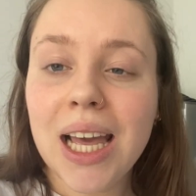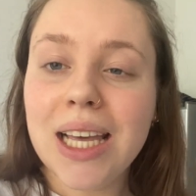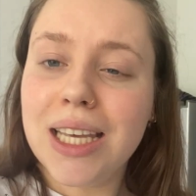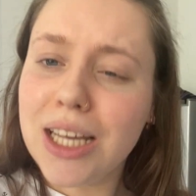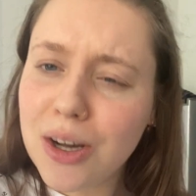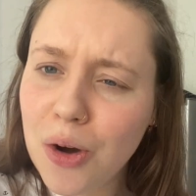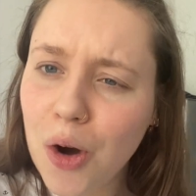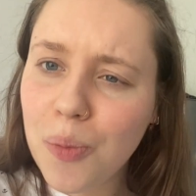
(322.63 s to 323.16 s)

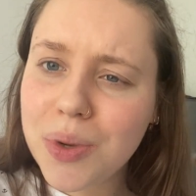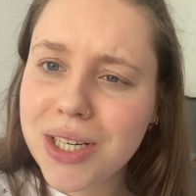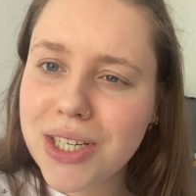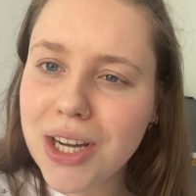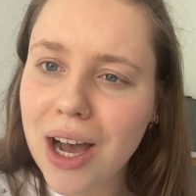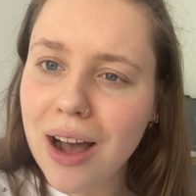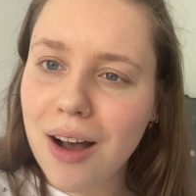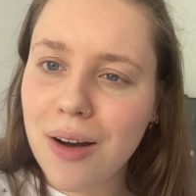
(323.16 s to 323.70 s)
Ihr
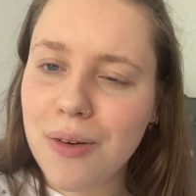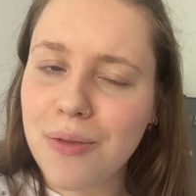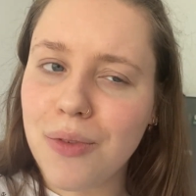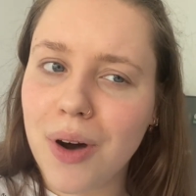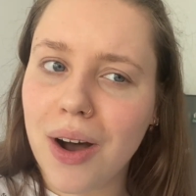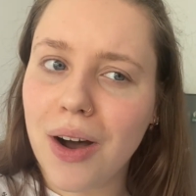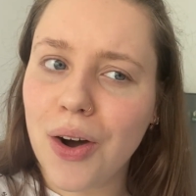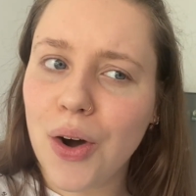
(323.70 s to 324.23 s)
Kommentar
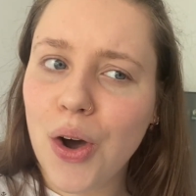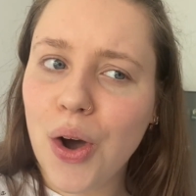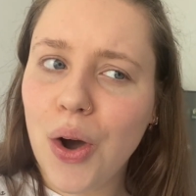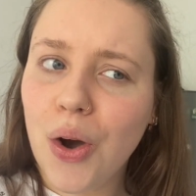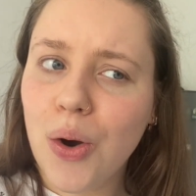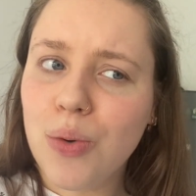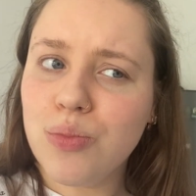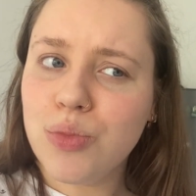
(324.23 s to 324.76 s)
war
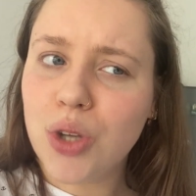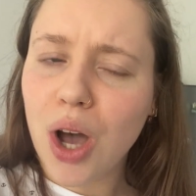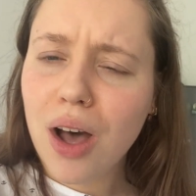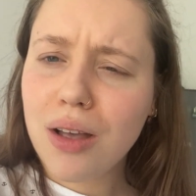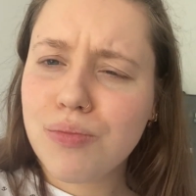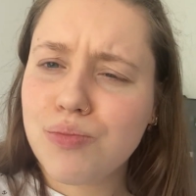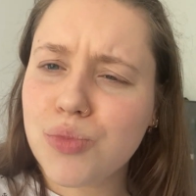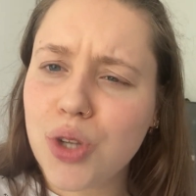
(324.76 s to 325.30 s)
ja,
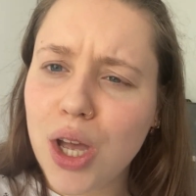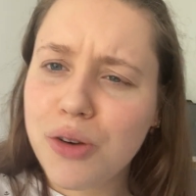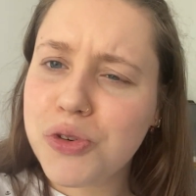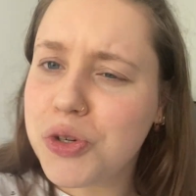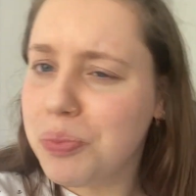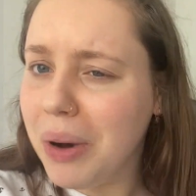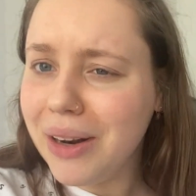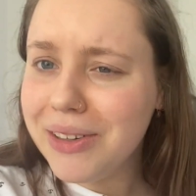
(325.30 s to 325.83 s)
sehr
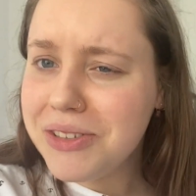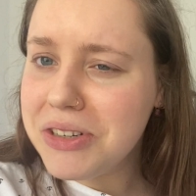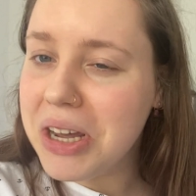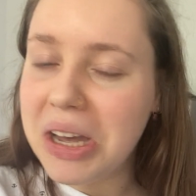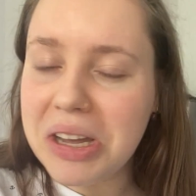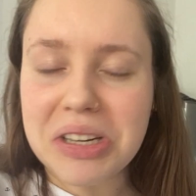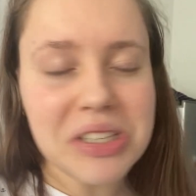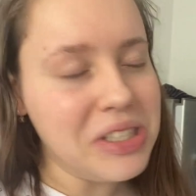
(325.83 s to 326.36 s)
spannend,
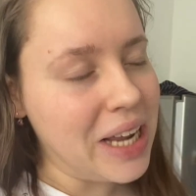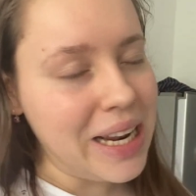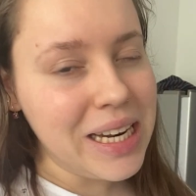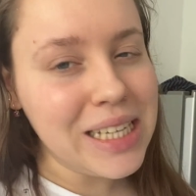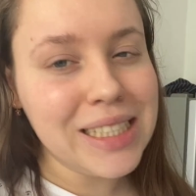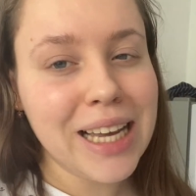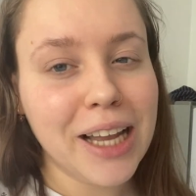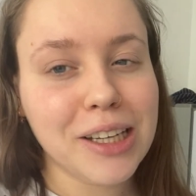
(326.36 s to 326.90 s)
denn
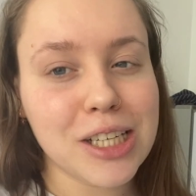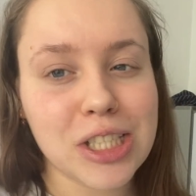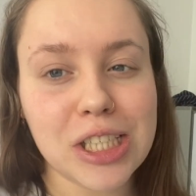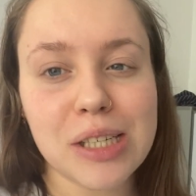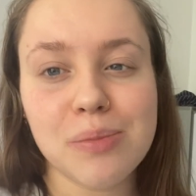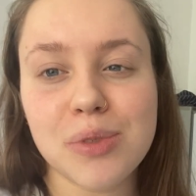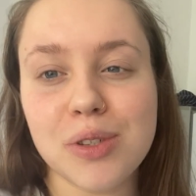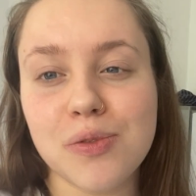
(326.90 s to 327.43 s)
sie hat
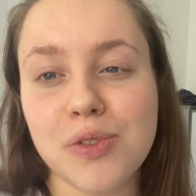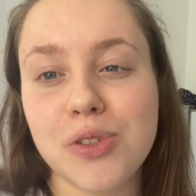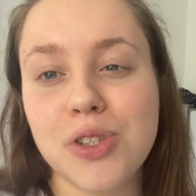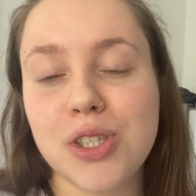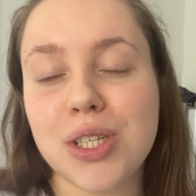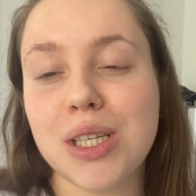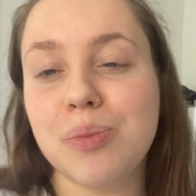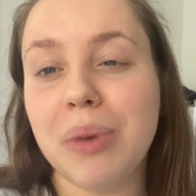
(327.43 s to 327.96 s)
geschrieben, sie
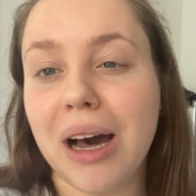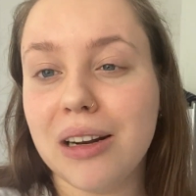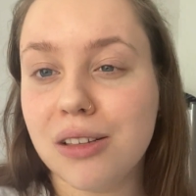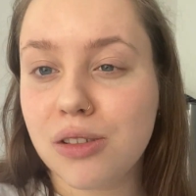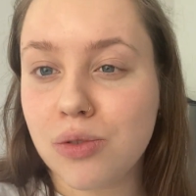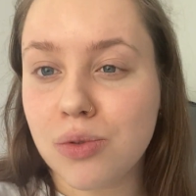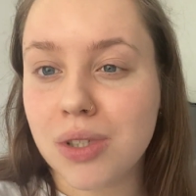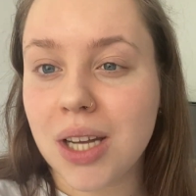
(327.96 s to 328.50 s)
wünscht sich
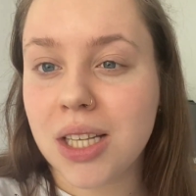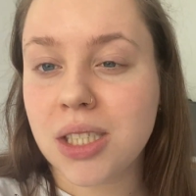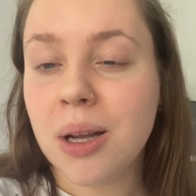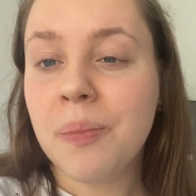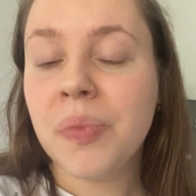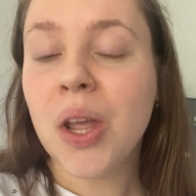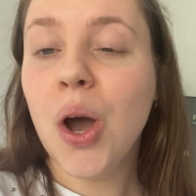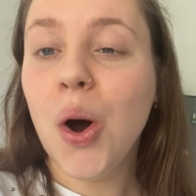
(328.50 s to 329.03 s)
Badezusatz
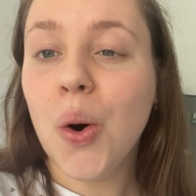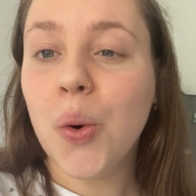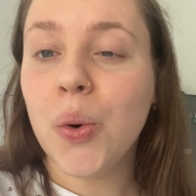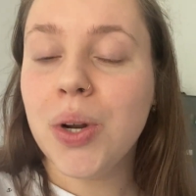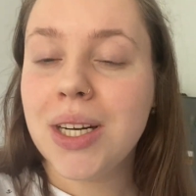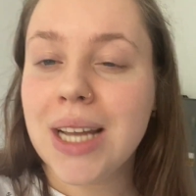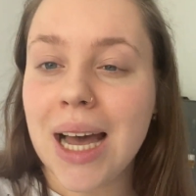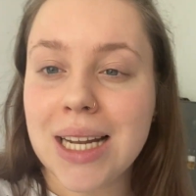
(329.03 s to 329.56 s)

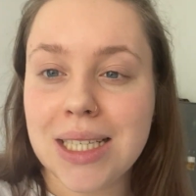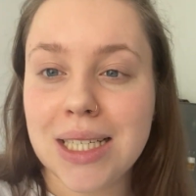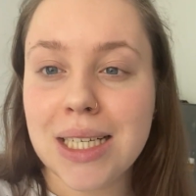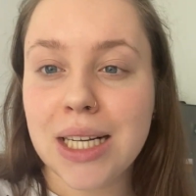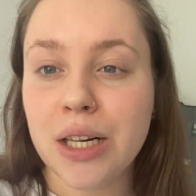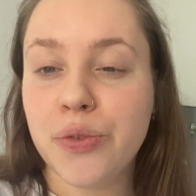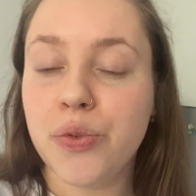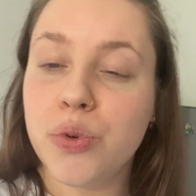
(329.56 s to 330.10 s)
und
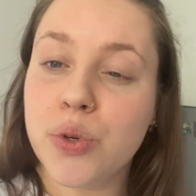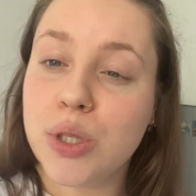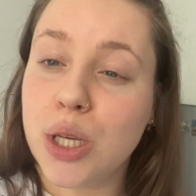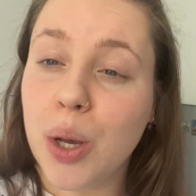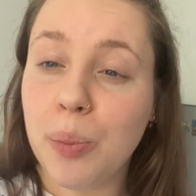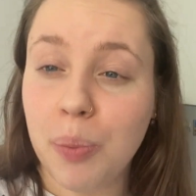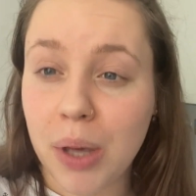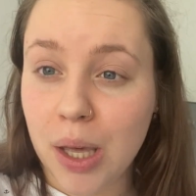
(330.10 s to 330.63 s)
Artikel fürs
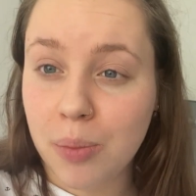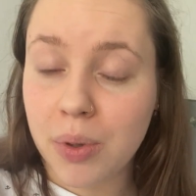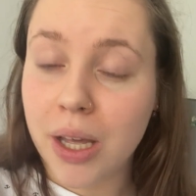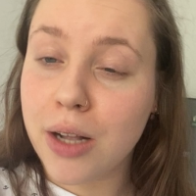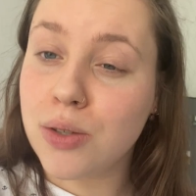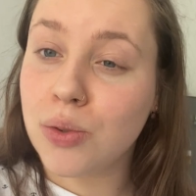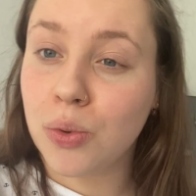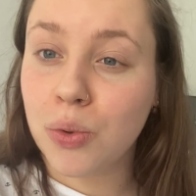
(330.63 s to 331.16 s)
Baby,
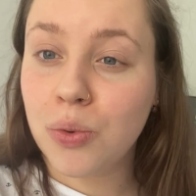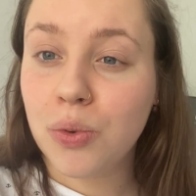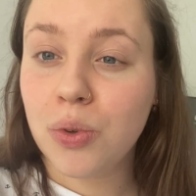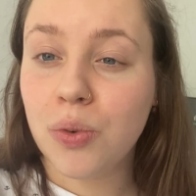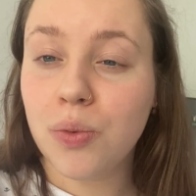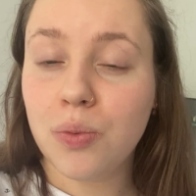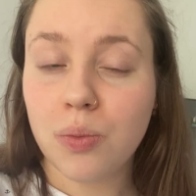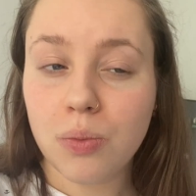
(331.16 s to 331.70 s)
also rund
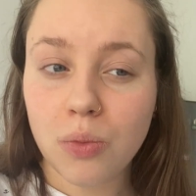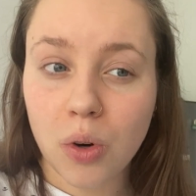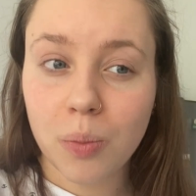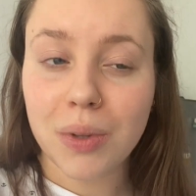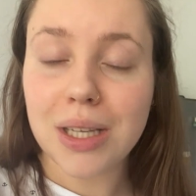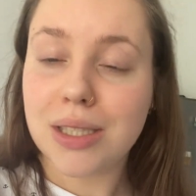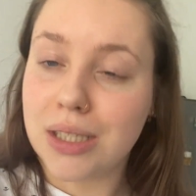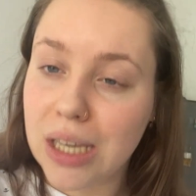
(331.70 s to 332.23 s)
um
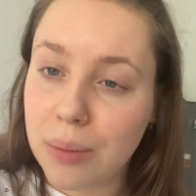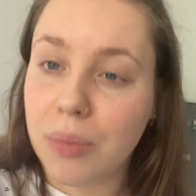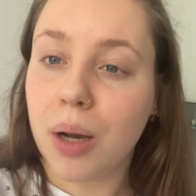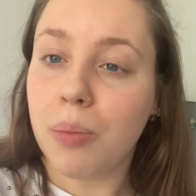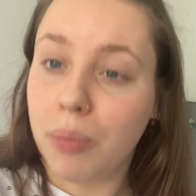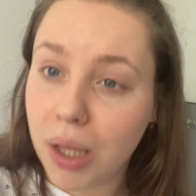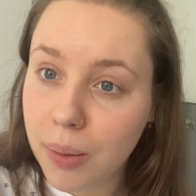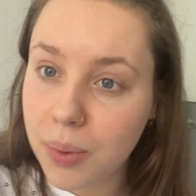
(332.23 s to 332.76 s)
das Thema
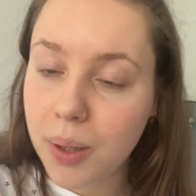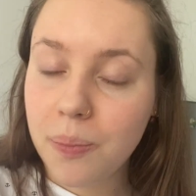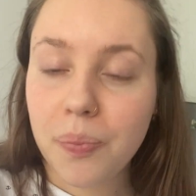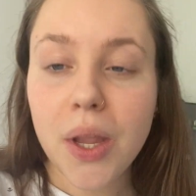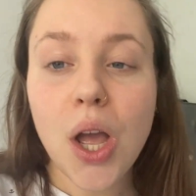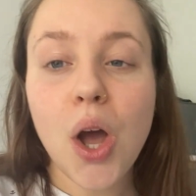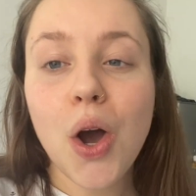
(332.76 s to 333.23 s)
Baby.